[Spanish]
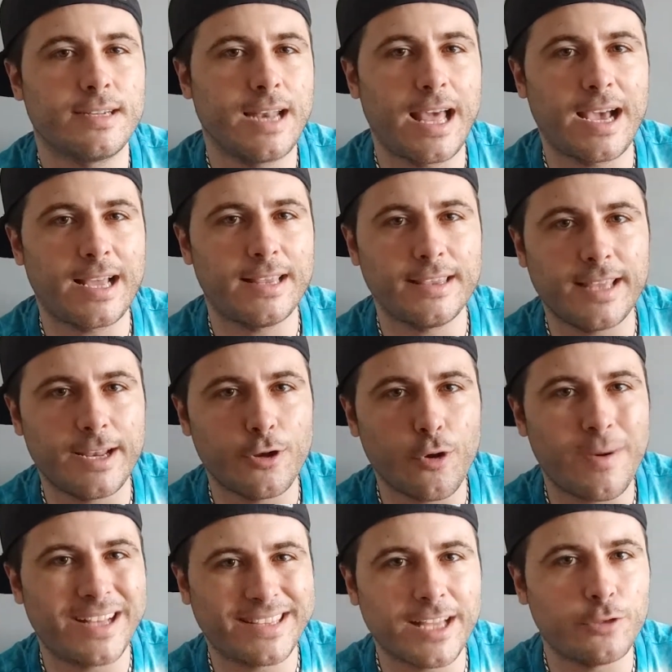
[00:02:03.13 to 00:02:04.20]
la gente
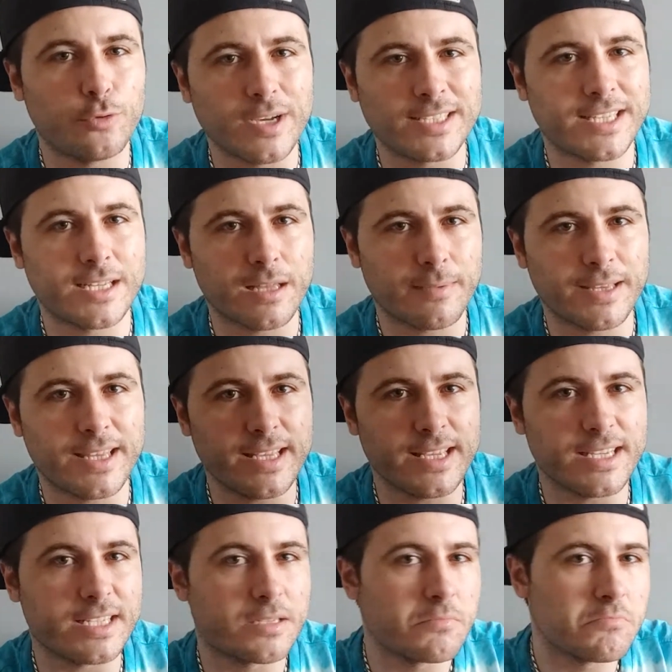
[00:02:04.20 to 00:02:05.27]
no va tanto a estas zapatillas.